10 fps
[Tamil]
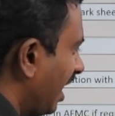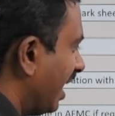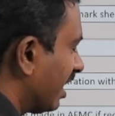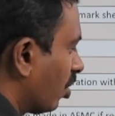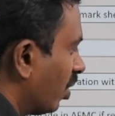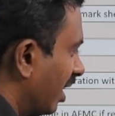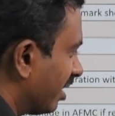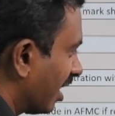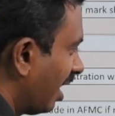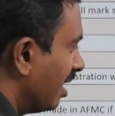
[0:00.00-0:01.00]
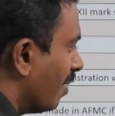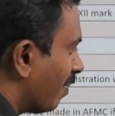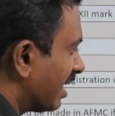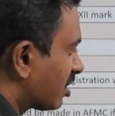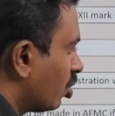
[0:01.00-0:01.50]
லேட்டராக கூட எடுத்துக்கலாம்
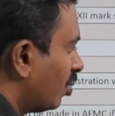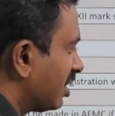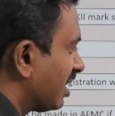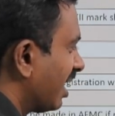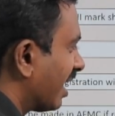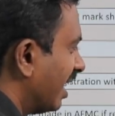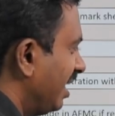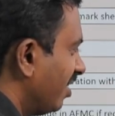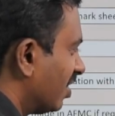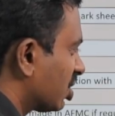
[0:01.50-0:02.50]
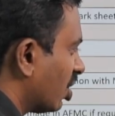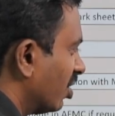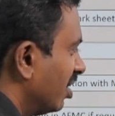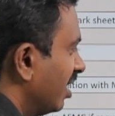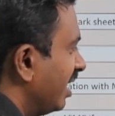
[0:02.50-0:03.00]
ப்ளஸ் டூ முடிச்சுட்டு நான் ரெண்டு வருஷம்
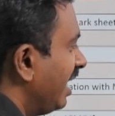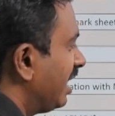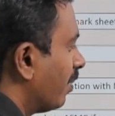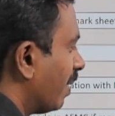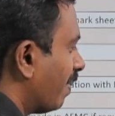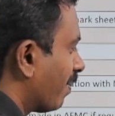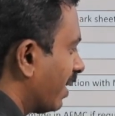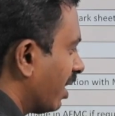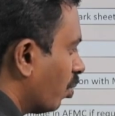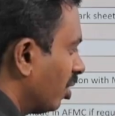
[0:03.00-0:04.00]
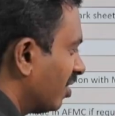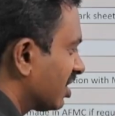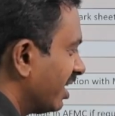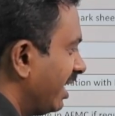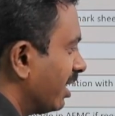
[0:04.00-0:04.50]
நீட்டுக்கு ப்ரிப்பேர் பண்ணேன் ஒரு
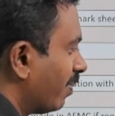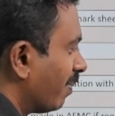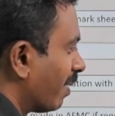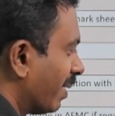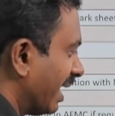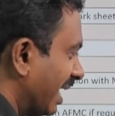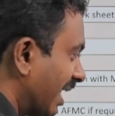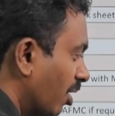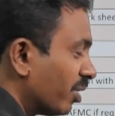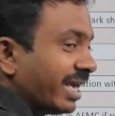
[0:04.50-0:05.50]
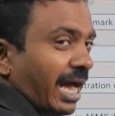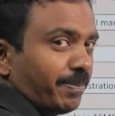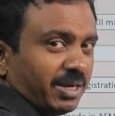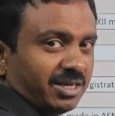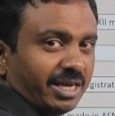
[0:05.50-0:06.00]
வருஷம் நீட்டுக்கு ப்ரிப்பேர் பண்ணேன் இடையில ஒரு கேப்
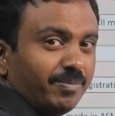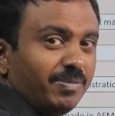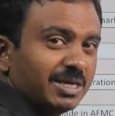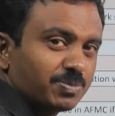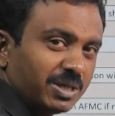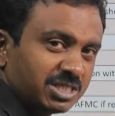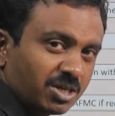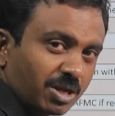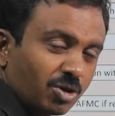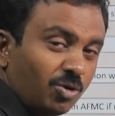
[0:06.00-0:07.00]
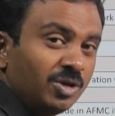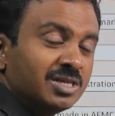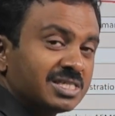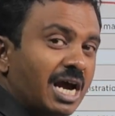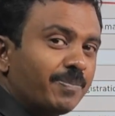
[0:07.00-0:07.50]
இருக்குது எம்பிபிஎஸ் படிச்சுக்கிறதுக்கும்
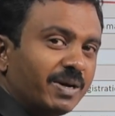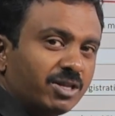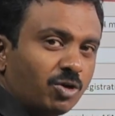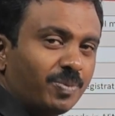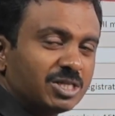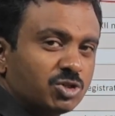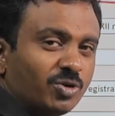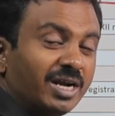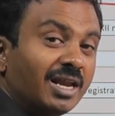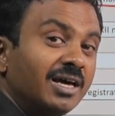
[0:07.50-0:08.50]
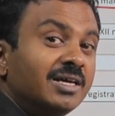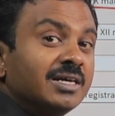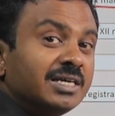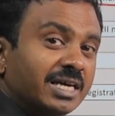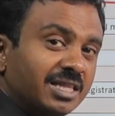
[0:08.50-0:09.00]
ஸ்டார்ட் பண்ணுறதுக்கும் ப்ளஸ் டூ இடையில
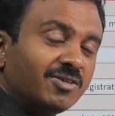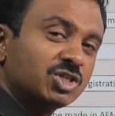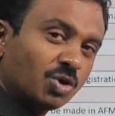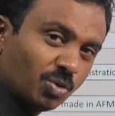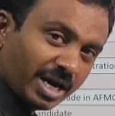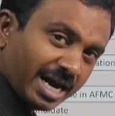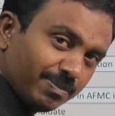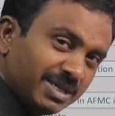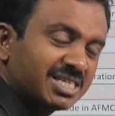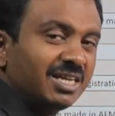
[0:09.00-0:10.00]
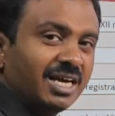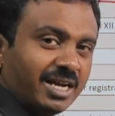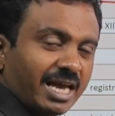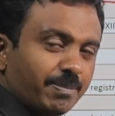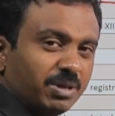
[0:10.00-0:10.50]
எத்தனை வருஷம் ஒரு அட்மிஷன் இயர்
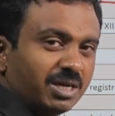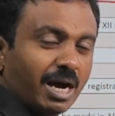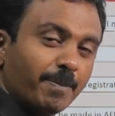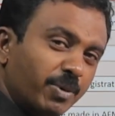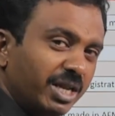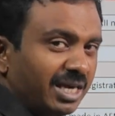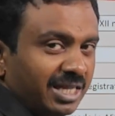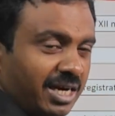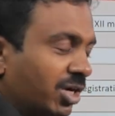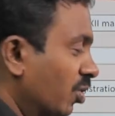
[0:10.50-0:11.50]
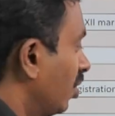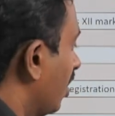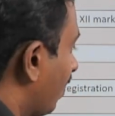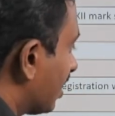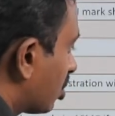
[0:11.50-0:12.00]
கேப் இருக்குது அப்போ நீங்கள் இதை எடுக்கணும்
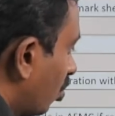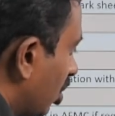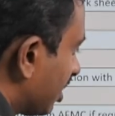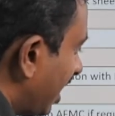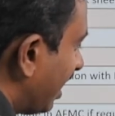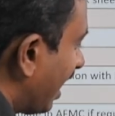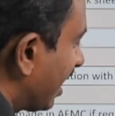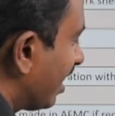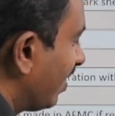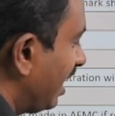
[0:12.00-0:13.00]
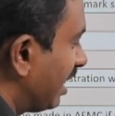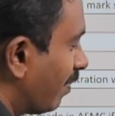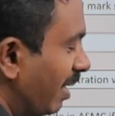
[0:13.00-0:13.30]
ப்ளஸ் டூ முடிச்சுட்டு டேரக்டாவே நீட் அப்ளை